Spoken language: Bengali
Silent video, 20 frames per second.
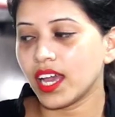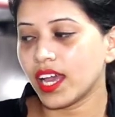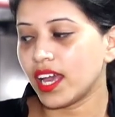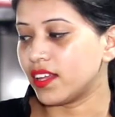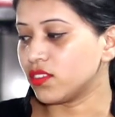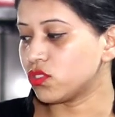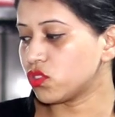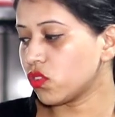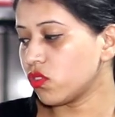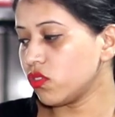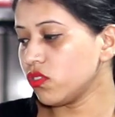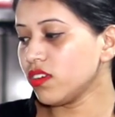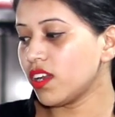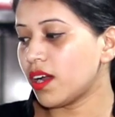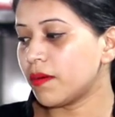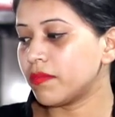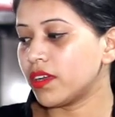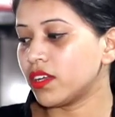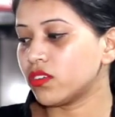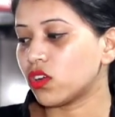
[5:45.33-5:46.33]
হ্যাঁ চলুন
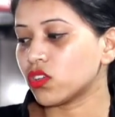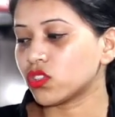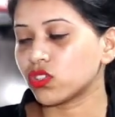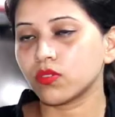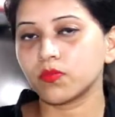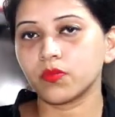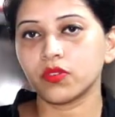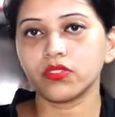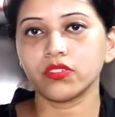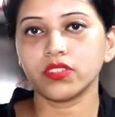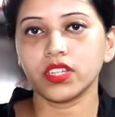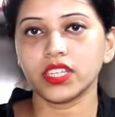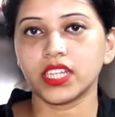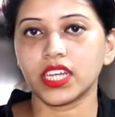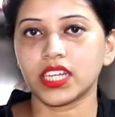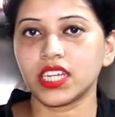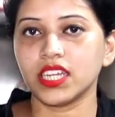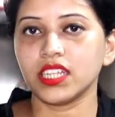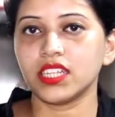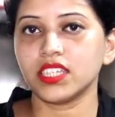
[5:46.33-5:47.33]
আমরা দর্শক বন্ধুদের
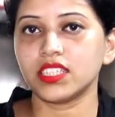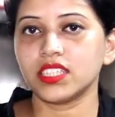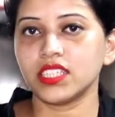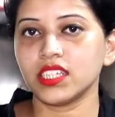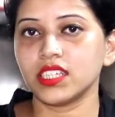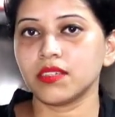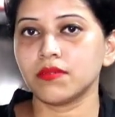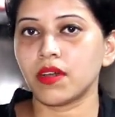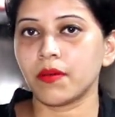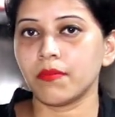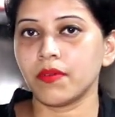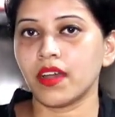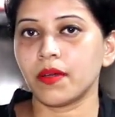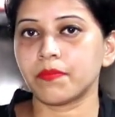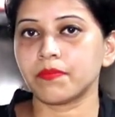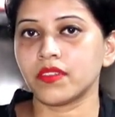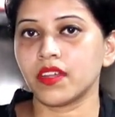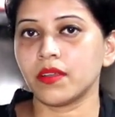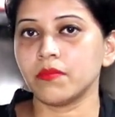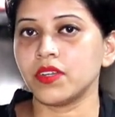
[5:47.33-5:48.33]
দেখিয়ে দিচ্ছি কিভাবে
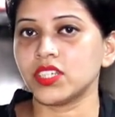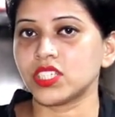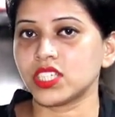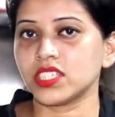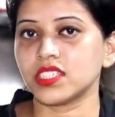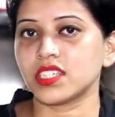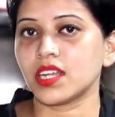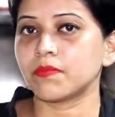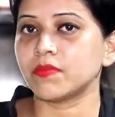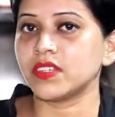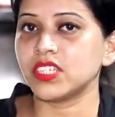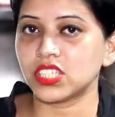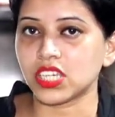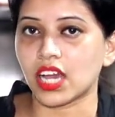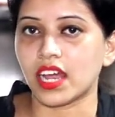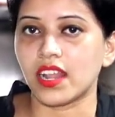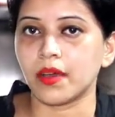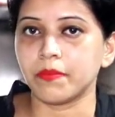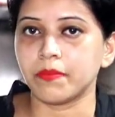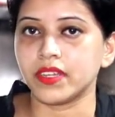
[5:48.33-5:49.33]
আপনার মেশিনটা আপনি
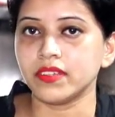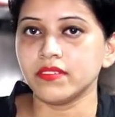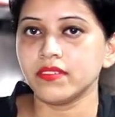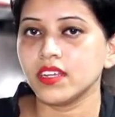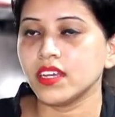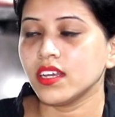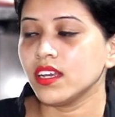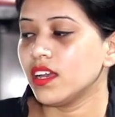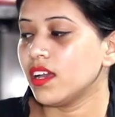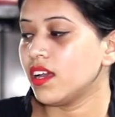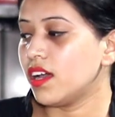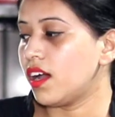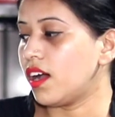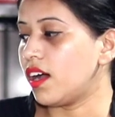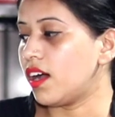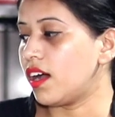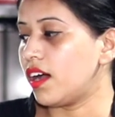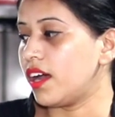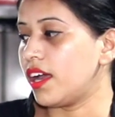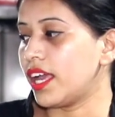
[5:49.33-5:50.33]
চালাবেন
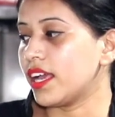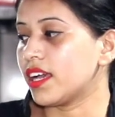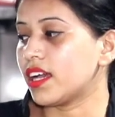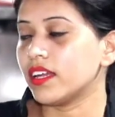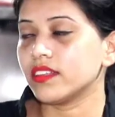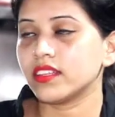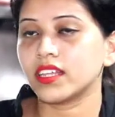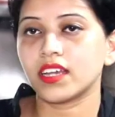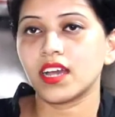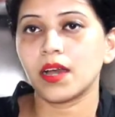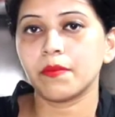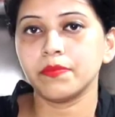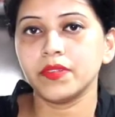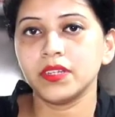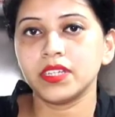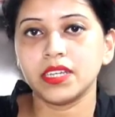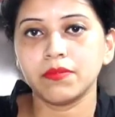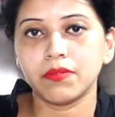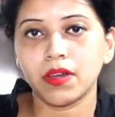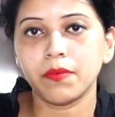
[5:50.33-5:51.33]
এখান থেকে
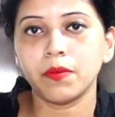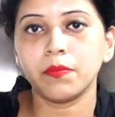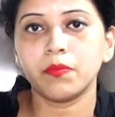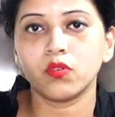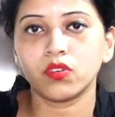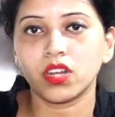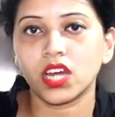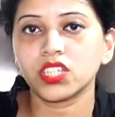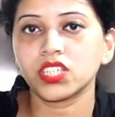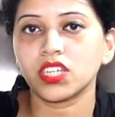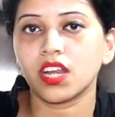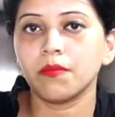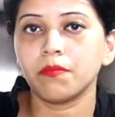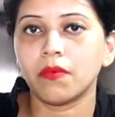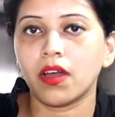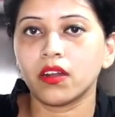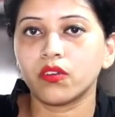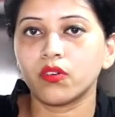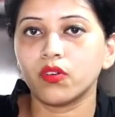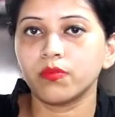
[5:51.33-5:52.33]
আপনি কিভাবে প্রোডাকশান
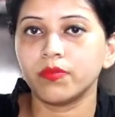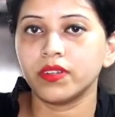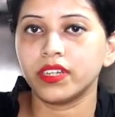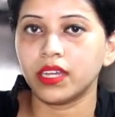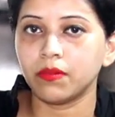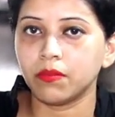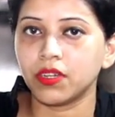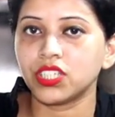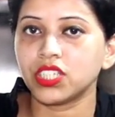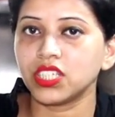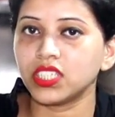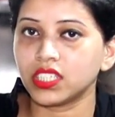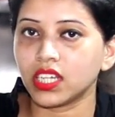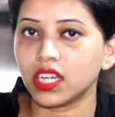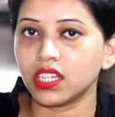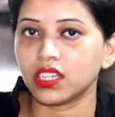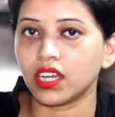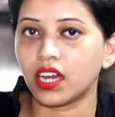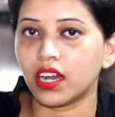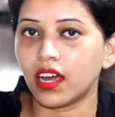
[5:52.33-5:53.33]
বার করবেন এই
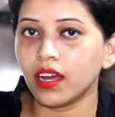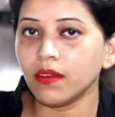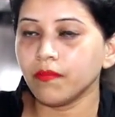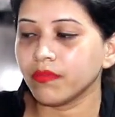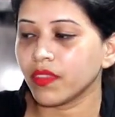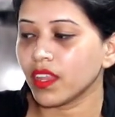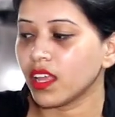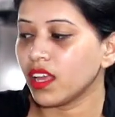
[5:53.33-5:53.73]
মেশিনটার দ্বারা